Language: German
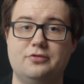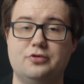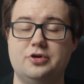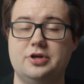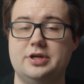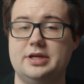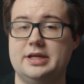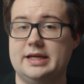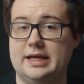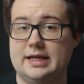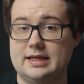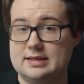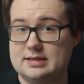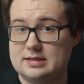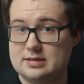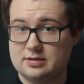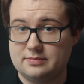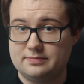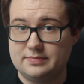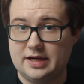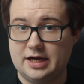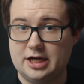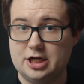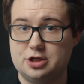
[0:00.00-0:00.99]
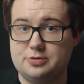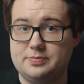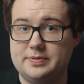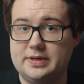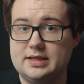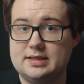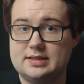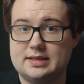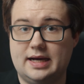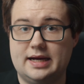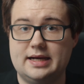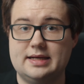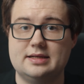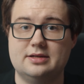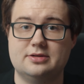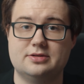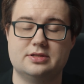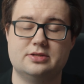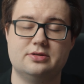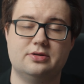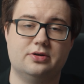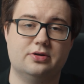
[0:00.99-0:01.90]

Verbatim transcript: würde dir jetzt zum Beispiel 3000